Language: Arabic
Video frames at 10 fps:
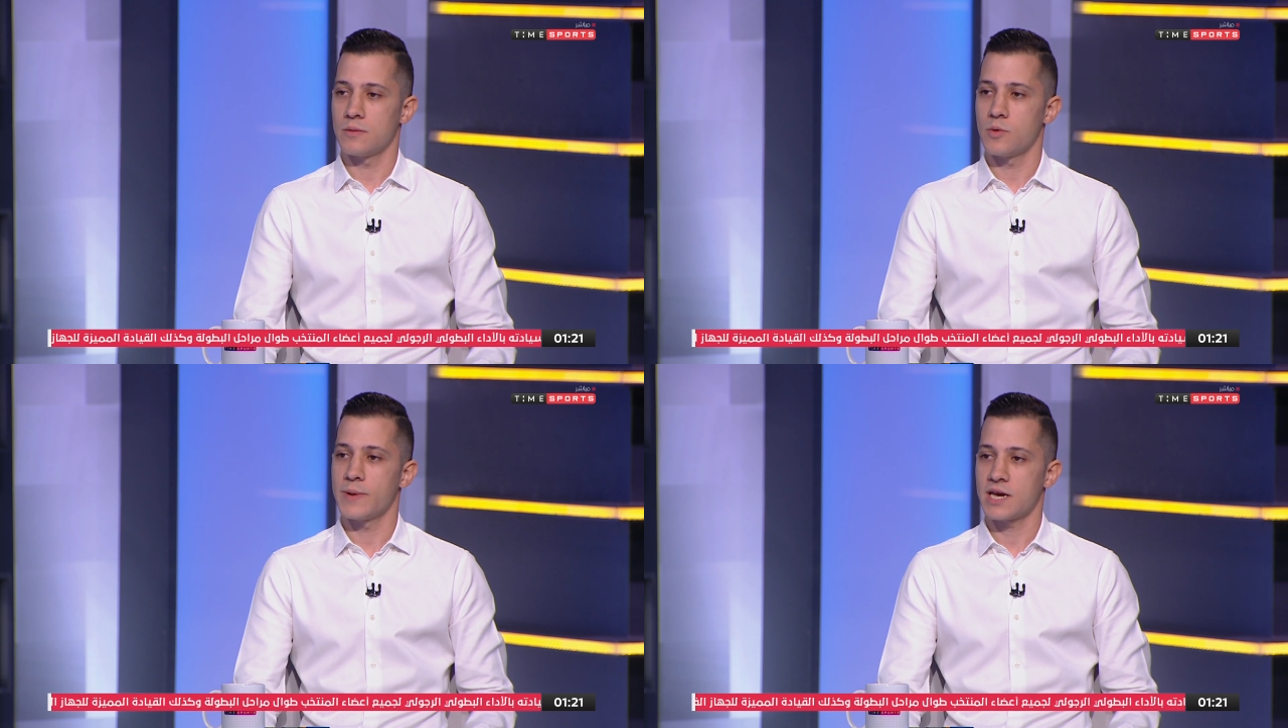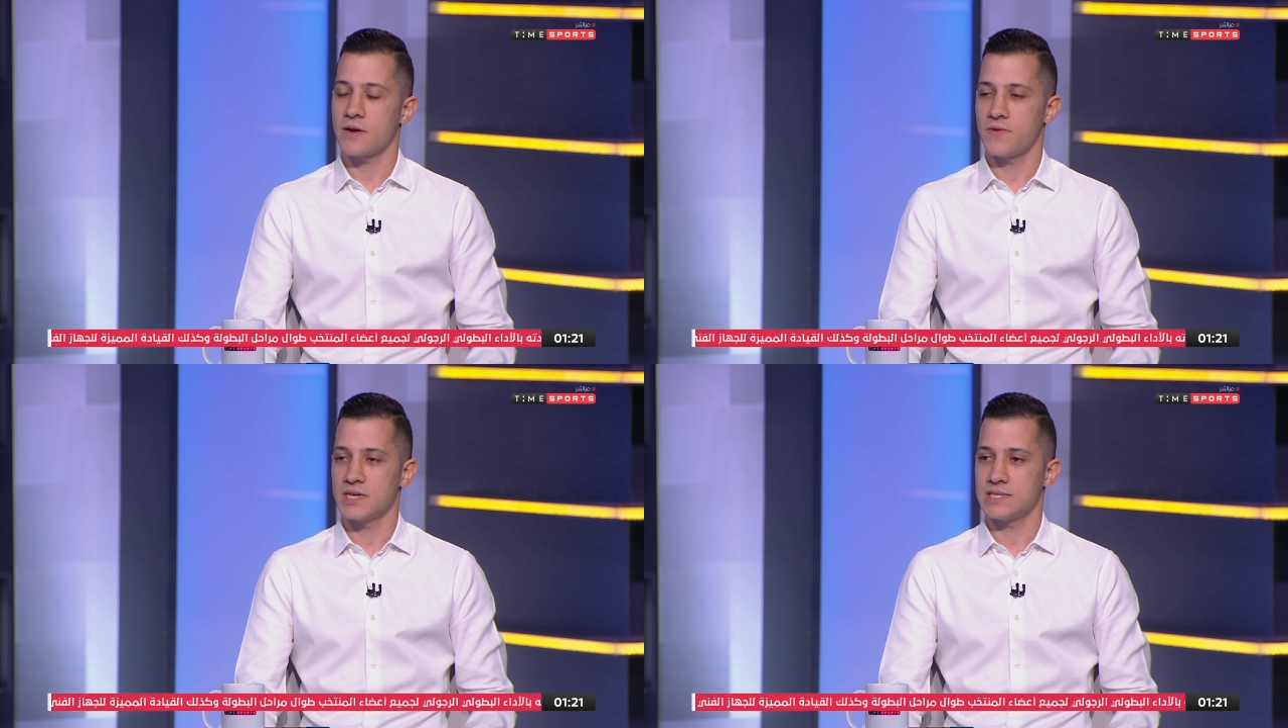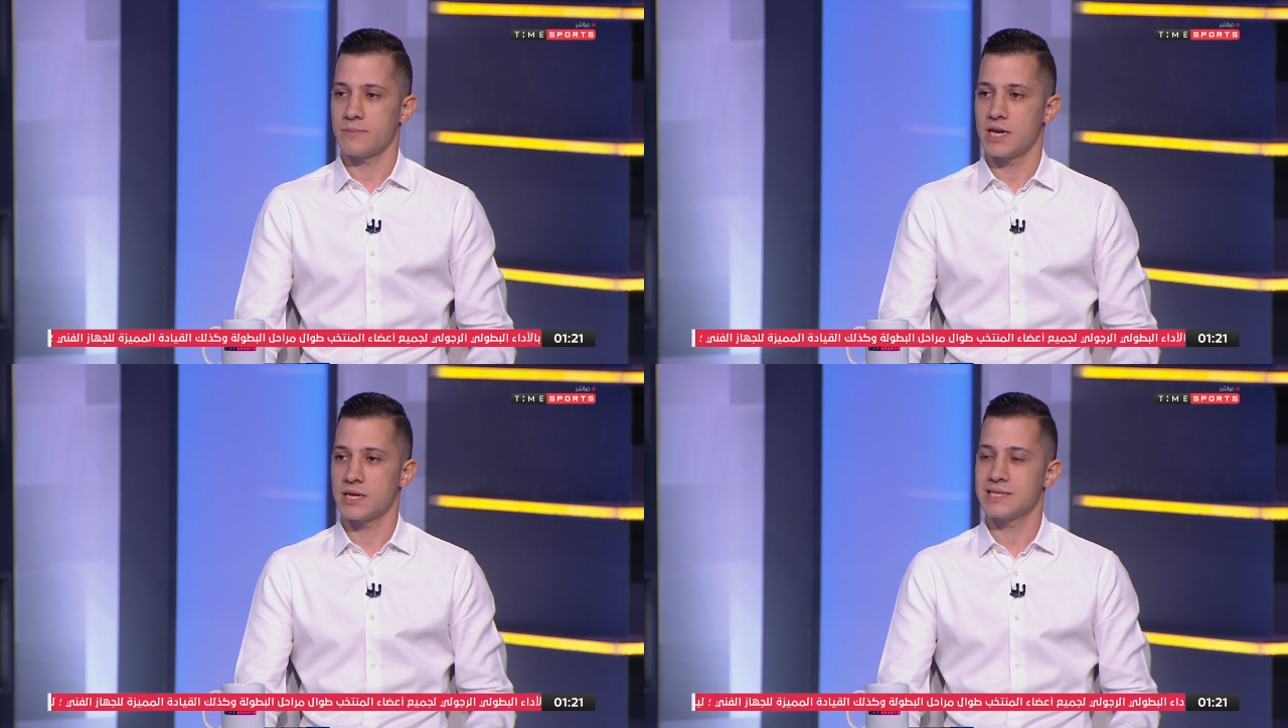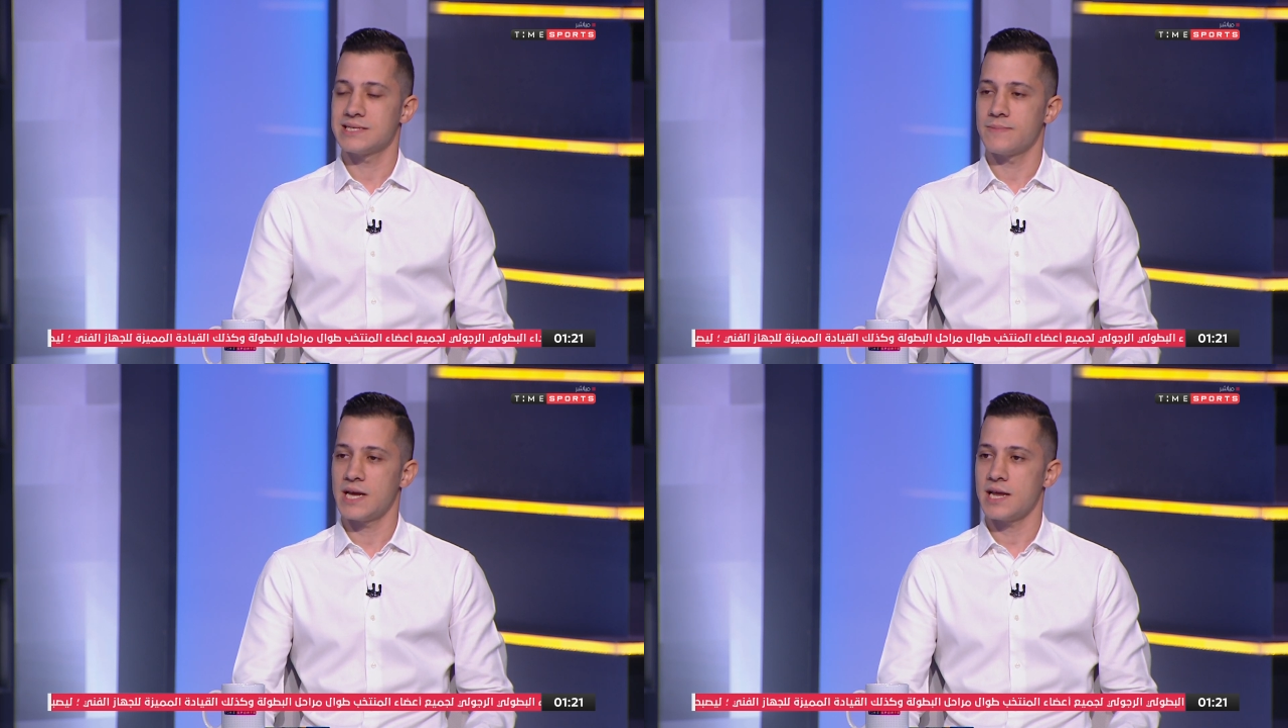مبكرا في نادي الزمالك نادي
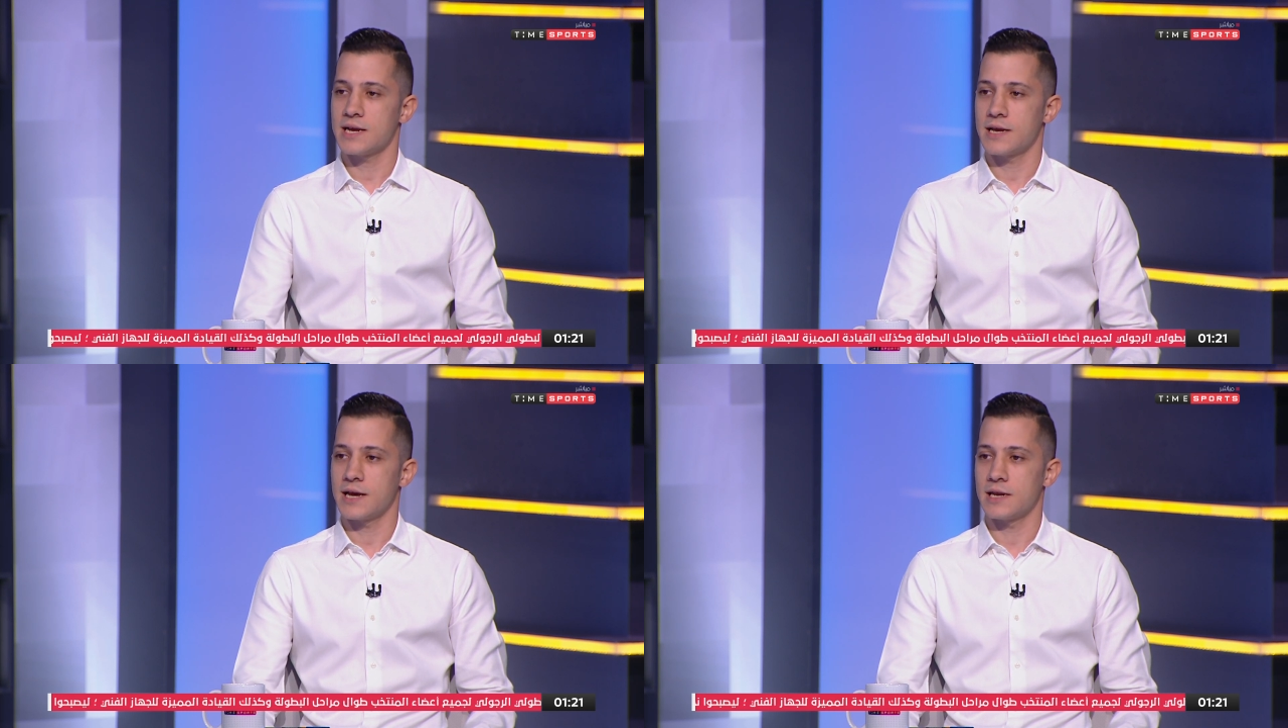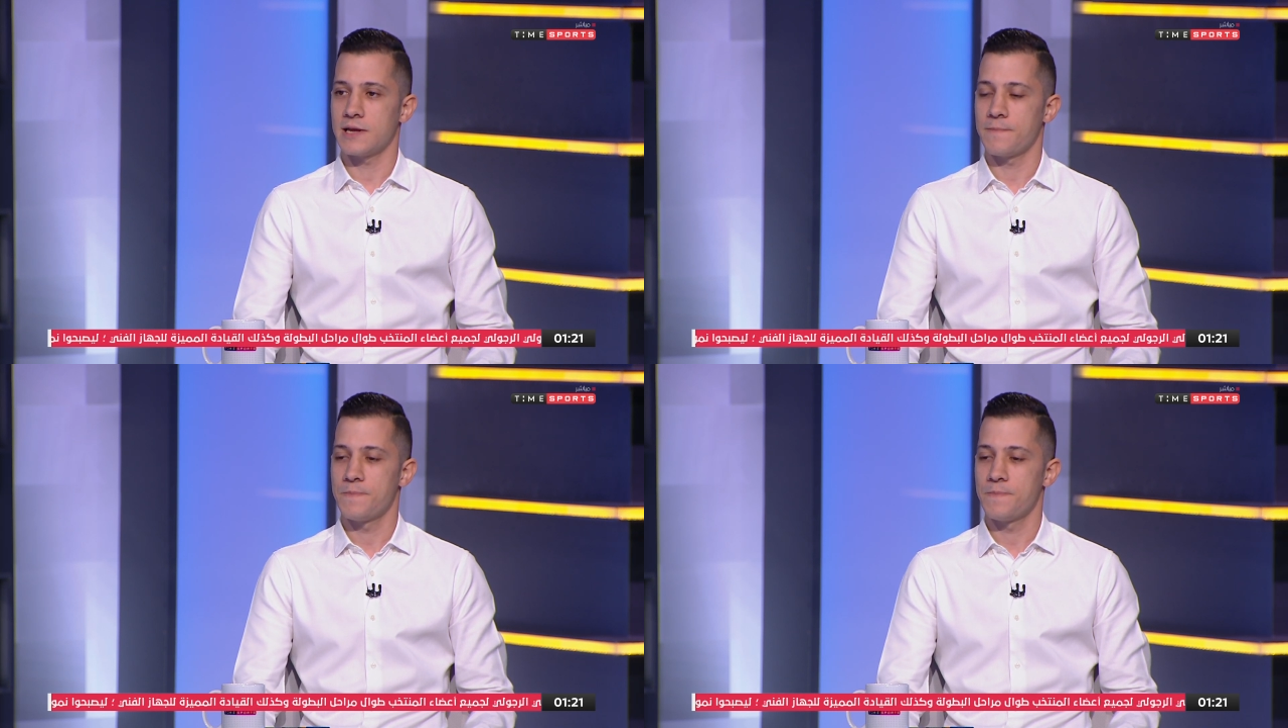الزمالك يعني